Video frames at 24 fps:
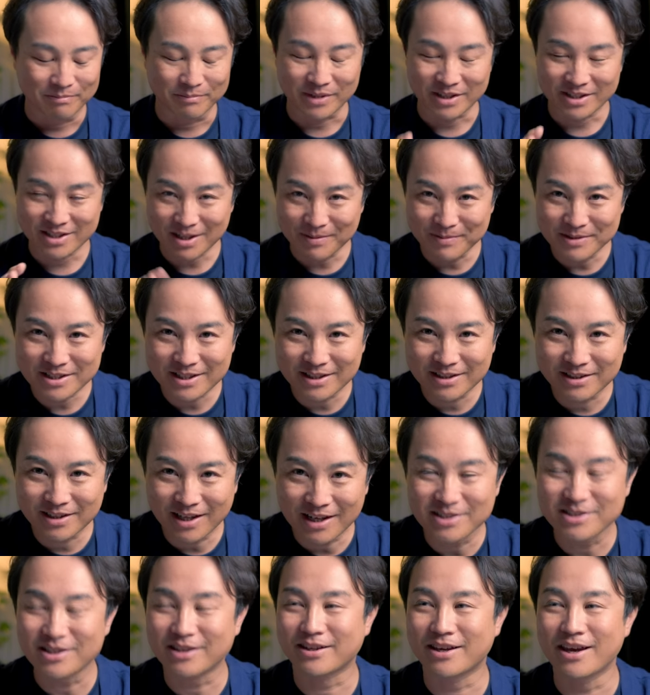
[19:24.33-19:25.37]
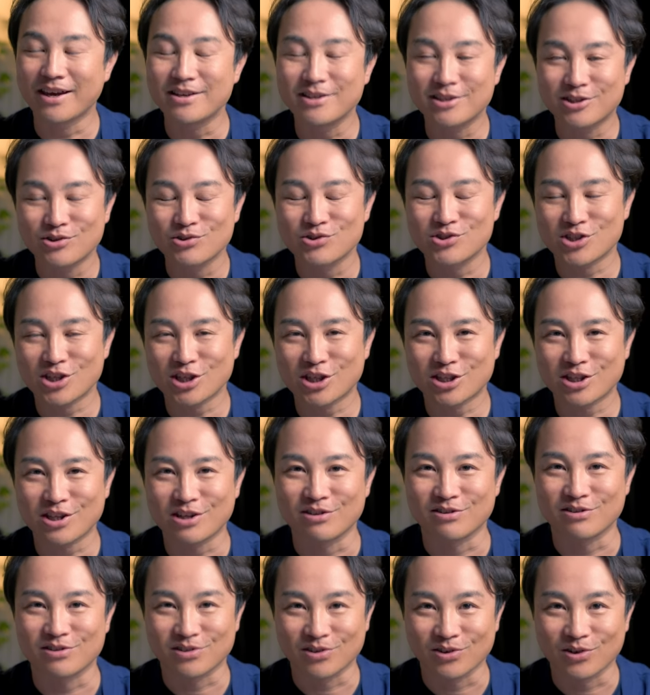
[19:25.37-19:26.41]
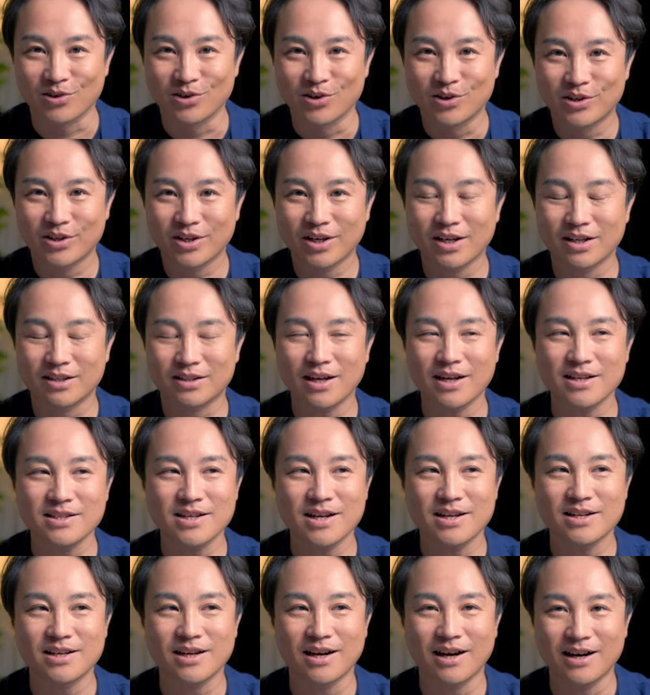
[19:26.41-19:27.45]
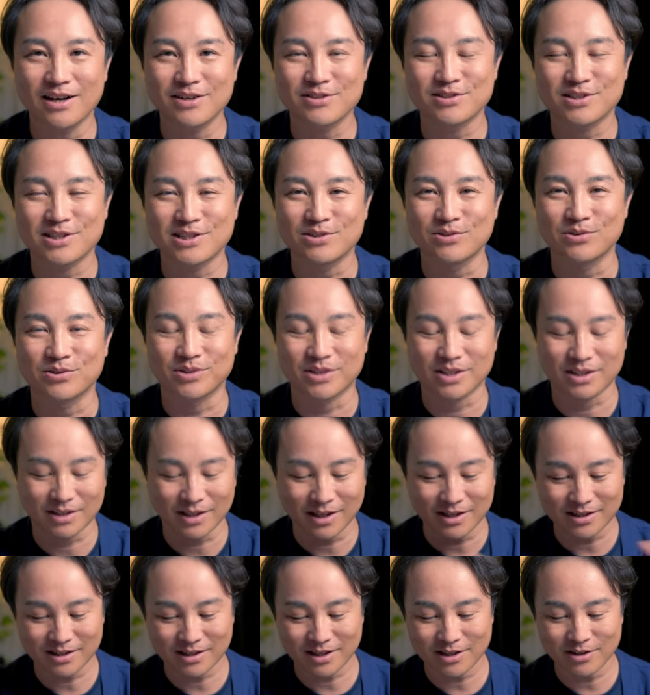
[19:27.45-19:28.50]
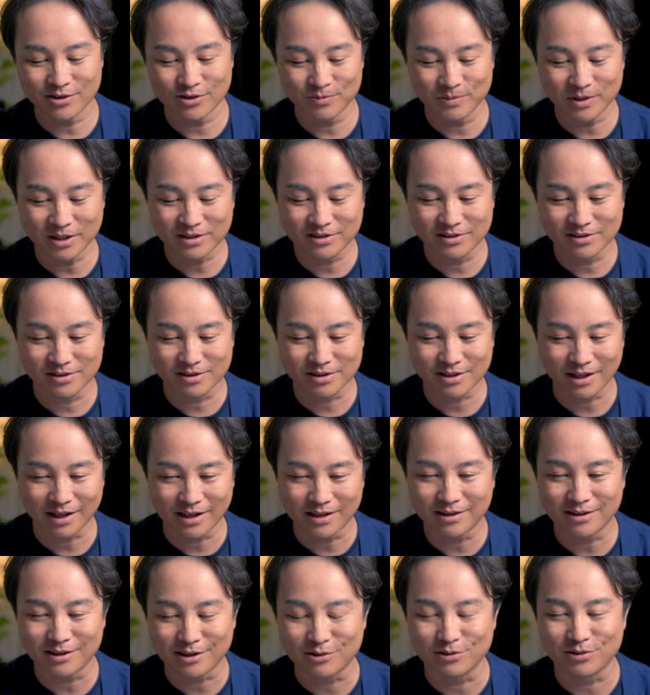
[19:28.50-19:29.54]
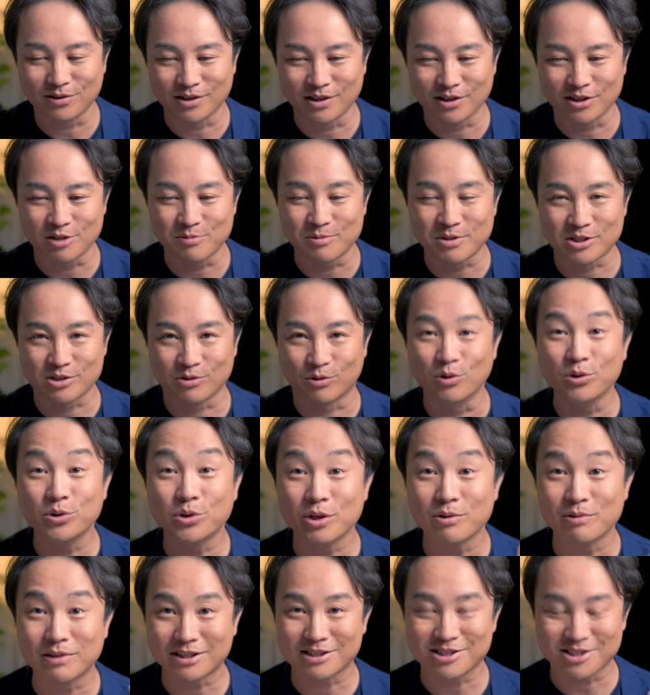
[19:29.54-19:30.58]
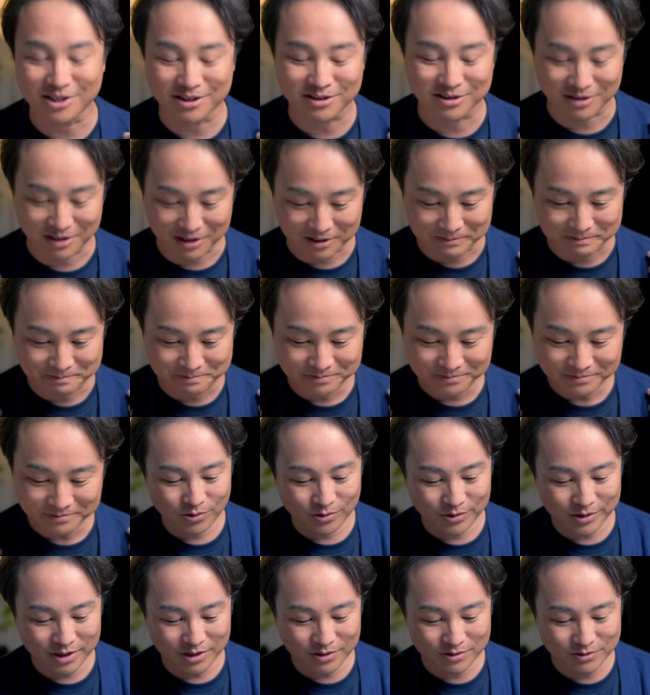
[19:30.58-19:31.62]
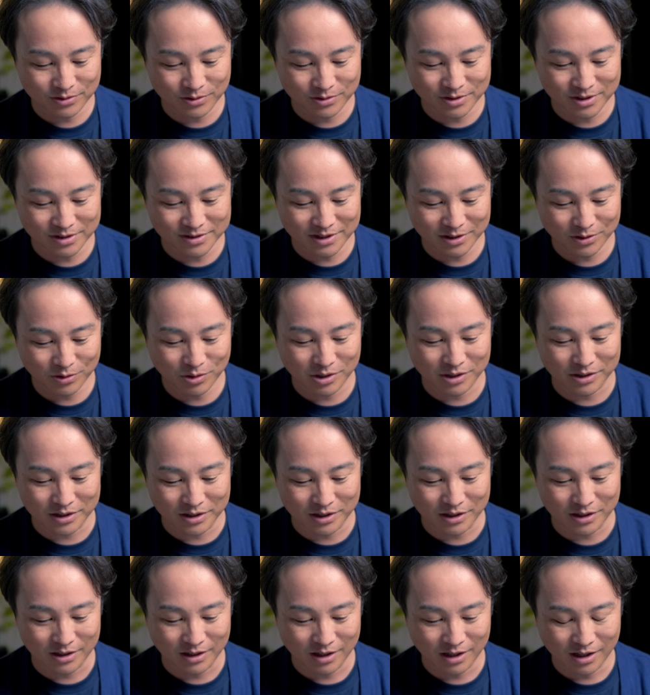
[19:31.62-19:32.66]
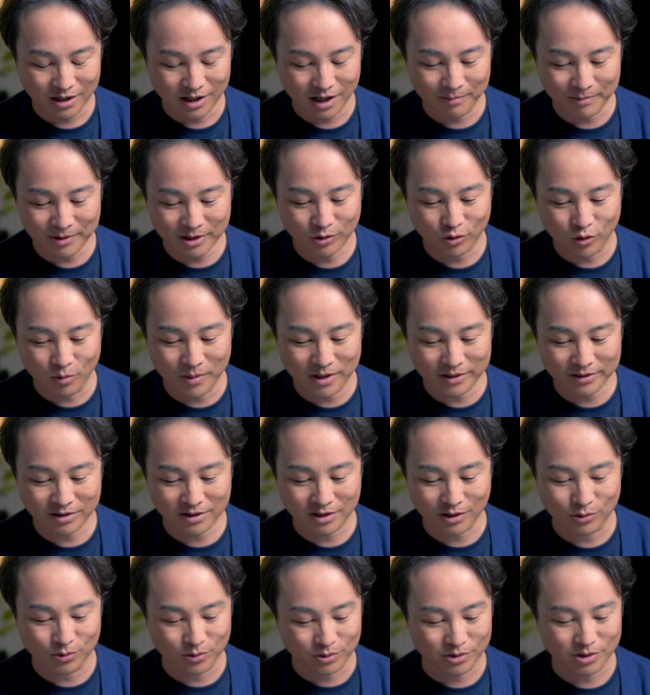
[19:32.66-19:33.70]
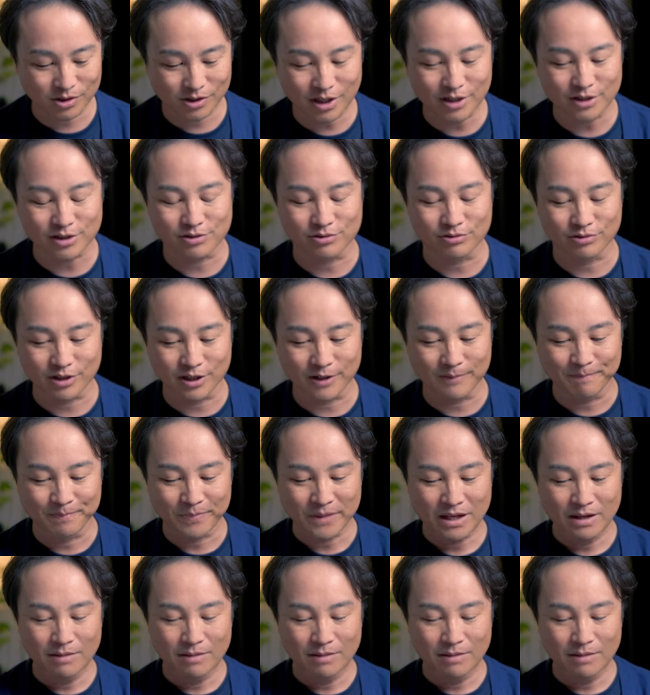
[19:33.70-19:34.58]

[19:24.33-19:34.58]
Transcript: めちゃめちゃ他社研究してきてるんですよ。だから他社にある機能って大体 ルミックス って入ってるってイメージ本当に私あって、この辺の操作性とかであんまり困ったことってないんですよね。